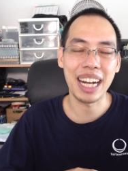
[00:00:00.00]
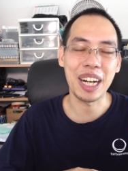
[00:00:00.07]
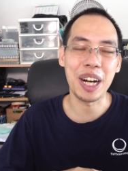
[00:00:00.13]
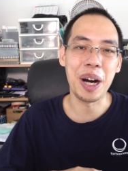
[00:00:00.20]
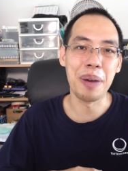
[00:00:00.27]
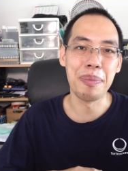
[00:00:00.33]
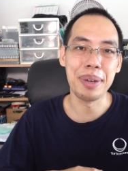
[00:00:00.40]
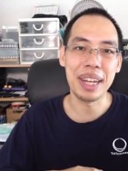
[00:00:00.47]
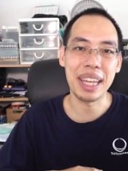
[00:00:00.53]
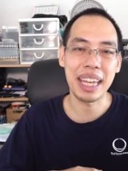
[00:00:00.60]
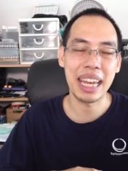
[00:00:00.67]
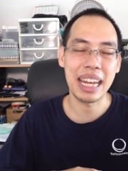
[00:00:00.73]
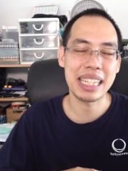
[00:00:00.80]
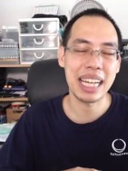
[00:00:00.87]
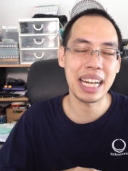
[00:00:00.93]
นด์คอมมิวนิเค
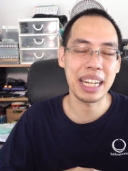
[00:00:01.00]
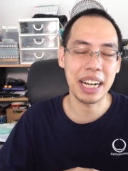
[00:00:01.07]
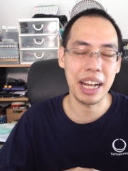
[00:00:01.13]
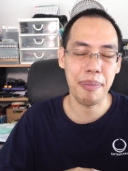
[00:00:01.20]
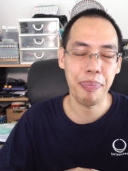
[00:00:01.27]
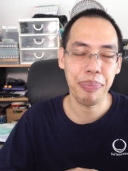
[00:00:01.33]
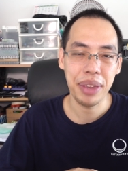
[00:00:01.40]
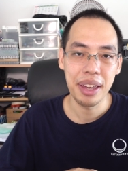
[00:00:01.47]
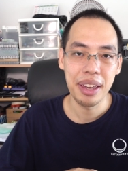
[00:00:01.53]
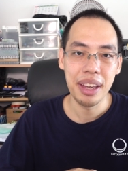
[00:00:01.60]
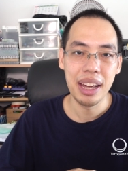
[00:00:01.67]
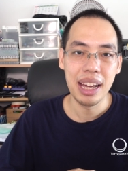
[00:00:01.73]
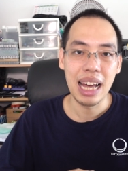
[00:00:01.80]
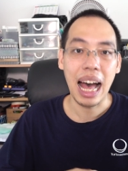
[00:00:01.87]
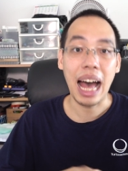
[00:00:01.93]
ชันครับ
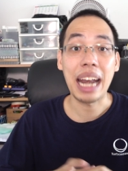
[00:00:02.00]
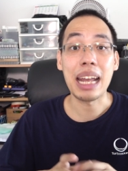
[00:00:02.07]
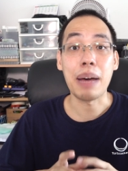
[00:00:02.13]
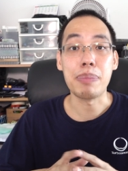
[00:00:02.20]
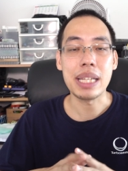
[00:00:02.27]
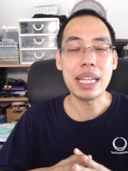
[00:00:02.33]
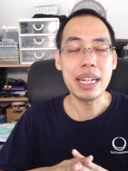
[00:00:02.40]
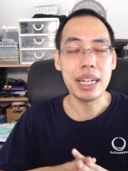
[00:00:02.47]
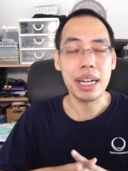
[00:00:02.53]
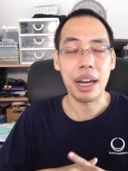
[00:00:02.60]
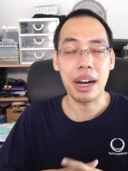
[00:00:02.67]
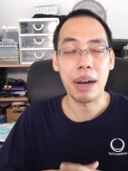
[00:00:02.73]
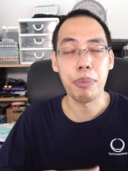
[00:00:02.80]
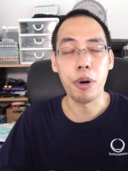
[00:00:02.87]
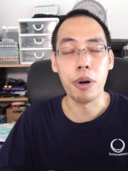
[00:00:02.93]
อันดับที่1ค
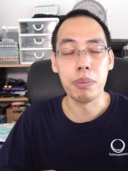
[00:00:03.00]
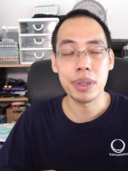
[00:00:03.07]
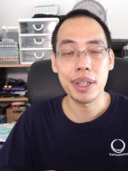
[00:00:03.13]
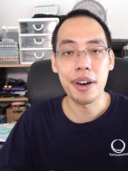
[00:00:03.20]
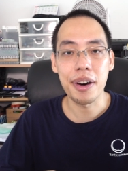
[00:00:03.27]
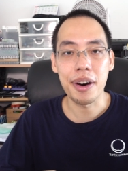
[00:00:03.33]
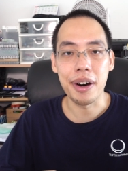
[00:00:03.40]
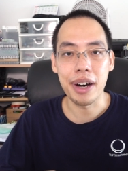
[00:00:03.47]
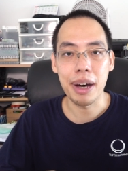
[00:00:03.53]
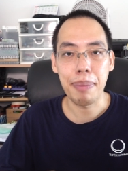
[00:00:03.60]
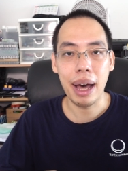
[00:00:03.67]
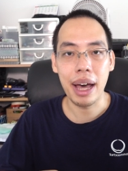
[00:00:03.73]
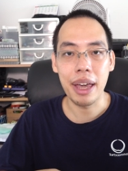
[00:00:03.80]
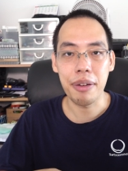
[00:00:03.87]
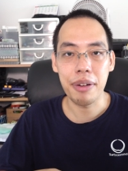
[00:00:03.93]
รับ ผมต้องขออ
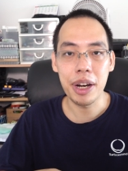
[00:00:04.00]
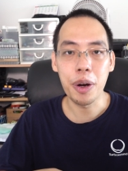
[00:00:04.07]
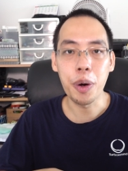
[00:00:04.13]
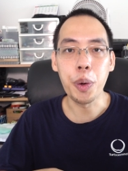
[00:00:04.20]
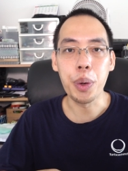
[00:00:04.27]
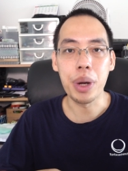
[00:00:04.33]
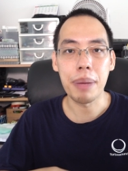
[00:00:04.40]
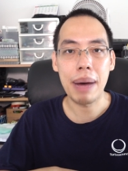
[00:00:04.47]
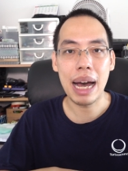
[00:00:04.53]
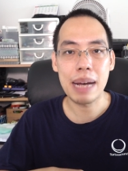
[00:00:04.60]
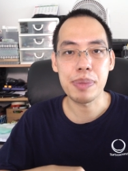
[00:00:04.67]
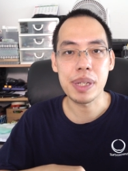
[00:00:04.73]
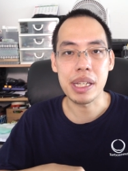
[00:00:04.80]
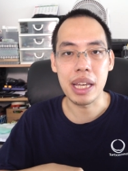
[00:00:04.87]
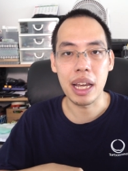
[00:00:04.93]
ภัยเรื่องคุณภาพ
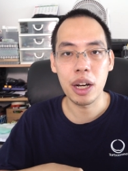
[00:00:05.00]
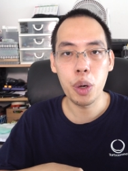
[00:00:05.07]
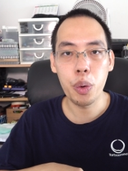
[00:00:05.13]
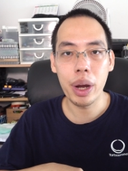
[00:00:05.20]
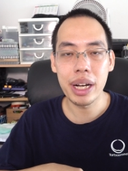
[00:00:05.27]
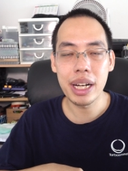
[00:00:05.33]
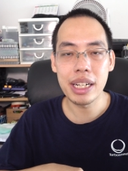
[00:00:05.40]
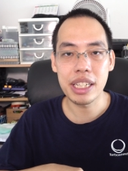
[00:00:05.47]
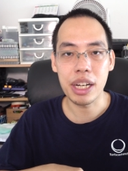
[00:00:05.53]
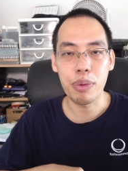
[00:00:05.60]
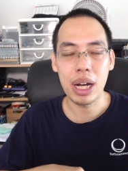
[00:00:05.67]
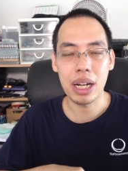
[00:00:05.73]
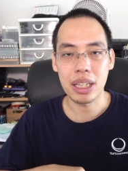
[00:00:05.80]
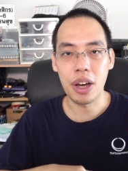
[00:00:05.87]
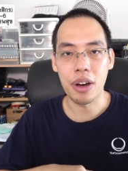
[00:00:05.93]
เสียงด้วยเนื่องจาก
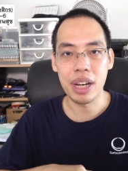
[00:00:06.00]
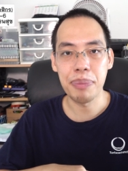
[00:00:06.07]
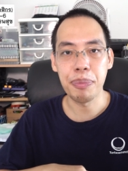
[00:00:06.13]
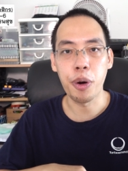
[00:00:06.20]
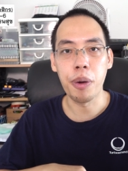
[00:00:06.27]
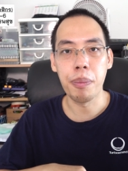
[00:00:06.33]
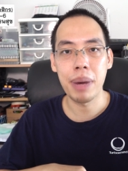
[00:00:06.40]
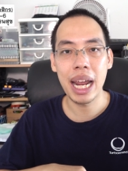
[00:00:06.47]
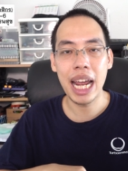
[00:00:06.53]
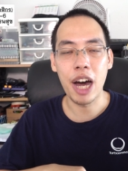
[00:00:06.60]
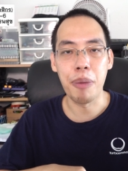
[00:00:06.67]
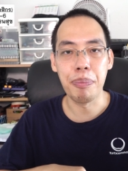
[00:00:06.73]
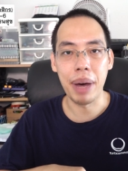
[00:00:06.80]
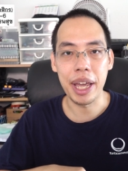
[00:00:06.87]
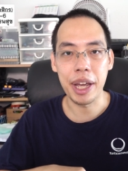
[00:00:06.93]
ว่าตอนนี้ผมได้เอา
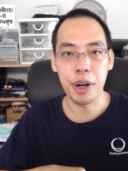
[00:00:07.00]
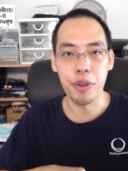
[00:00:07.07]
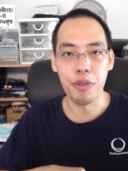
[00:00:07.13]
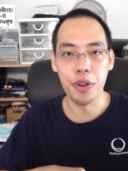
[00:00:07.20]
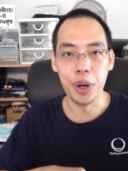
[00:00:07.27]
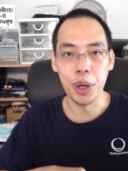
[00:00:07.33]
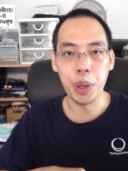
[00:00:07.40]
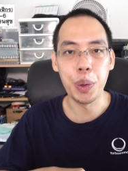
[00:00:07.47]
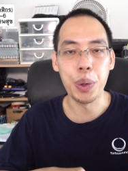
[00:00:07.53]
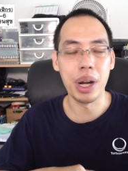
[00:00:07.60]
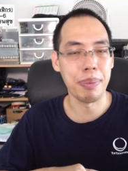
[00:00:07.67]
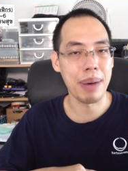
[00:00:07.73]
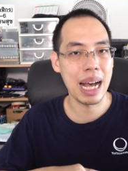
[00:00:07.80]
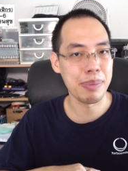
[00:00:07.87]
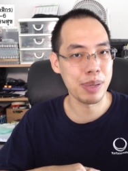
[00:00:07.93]
ไมโครโฟนคุณ
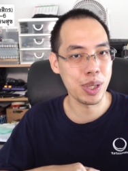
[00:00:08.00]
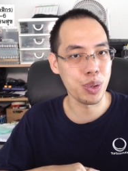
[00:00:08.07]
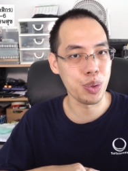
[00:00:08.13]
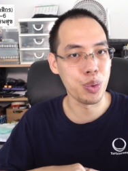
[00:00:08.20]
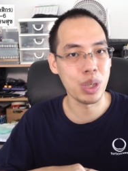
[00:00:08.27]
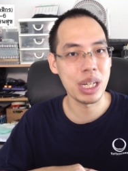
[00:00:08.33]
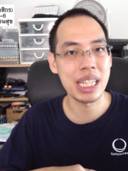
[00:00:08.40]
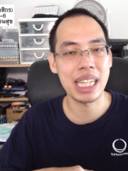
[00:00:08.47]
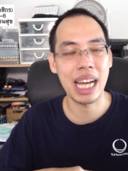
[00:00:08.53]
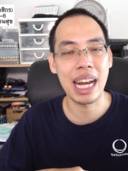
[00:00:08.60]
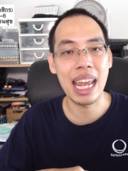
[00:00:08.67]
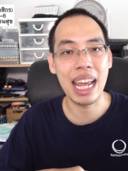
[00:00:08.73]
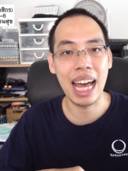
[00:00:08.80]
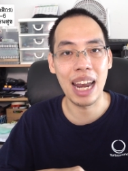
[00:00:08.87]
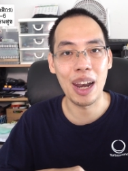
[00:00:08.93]
ภาพสูงที่ใช้ใน
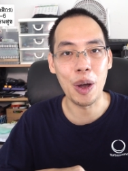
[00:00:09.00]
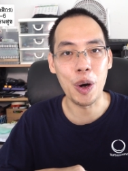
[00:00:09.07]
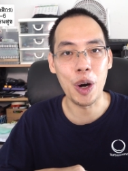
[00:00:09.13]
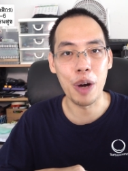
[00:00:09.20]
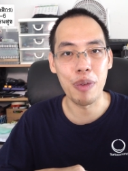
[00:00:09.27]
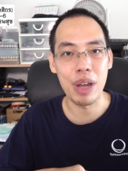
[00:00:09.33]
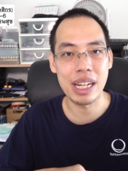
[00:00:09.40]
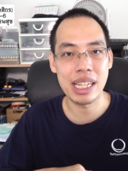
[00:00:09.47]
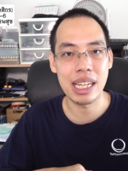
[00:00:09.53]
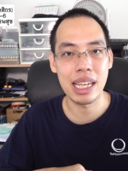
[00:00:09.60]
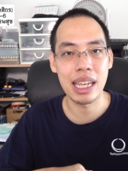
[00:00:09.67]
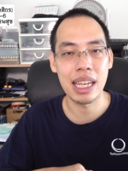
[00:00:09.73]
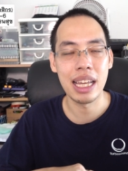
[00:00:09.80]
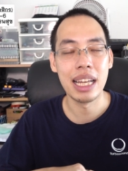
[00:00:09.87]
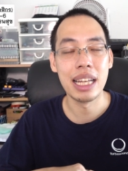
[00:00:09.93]
งานละครเวที
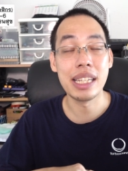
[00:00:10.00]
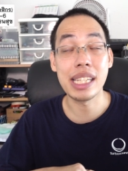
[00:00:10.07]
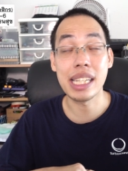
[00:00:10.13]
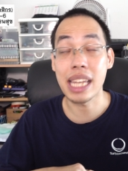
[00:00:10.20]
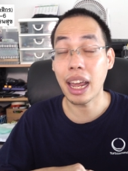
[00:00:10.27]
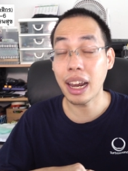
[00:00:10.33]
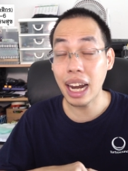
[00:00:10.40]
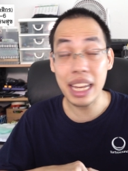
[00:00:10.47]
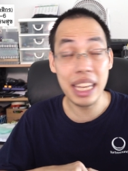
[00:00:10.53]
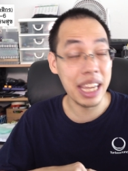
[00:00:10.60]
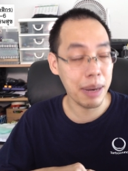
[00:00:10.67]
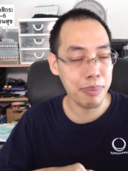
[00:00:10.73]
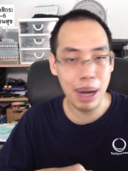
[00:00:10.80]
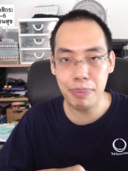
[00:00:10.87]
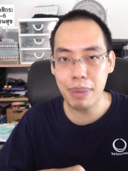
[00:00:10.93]
เสียงละเอีย
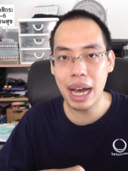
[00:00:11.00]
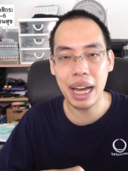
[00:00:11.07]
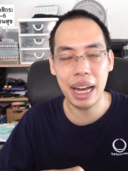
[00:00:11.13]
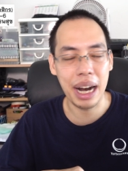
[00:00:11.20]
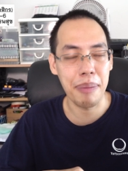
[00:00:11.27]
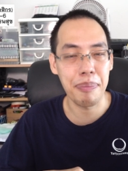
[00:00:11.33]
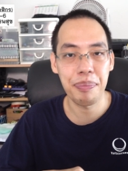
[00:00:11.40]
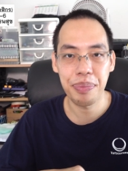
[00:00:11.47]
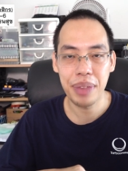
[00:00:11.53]
ดมากๆครับ